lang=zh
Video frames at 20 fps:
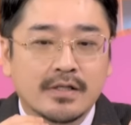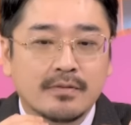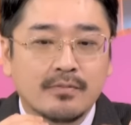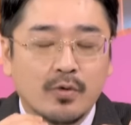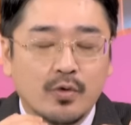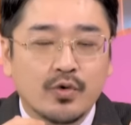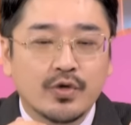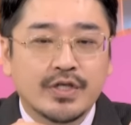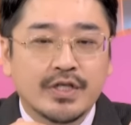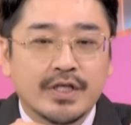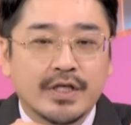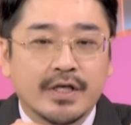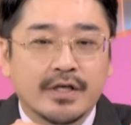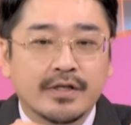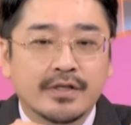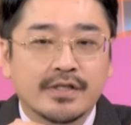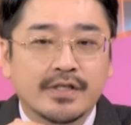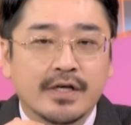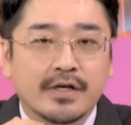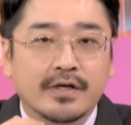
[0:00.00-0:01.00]
目
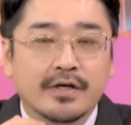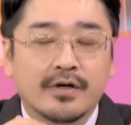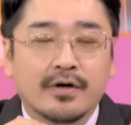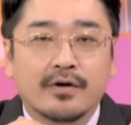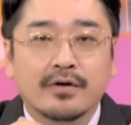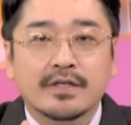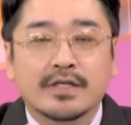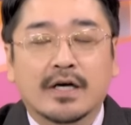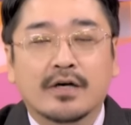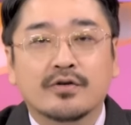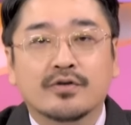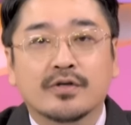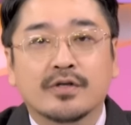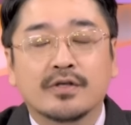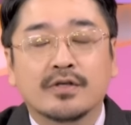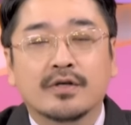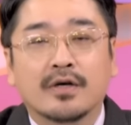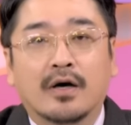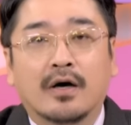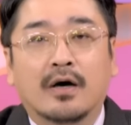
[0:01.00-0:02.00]
前整个洪家
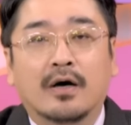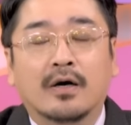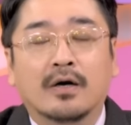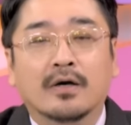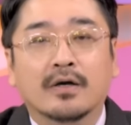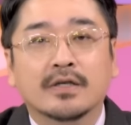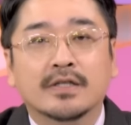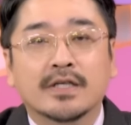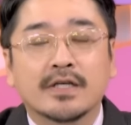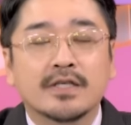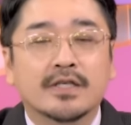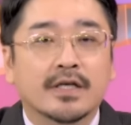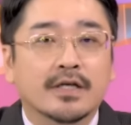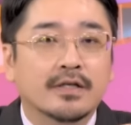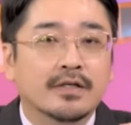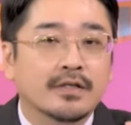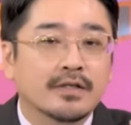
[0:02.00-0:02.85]
军啊，先前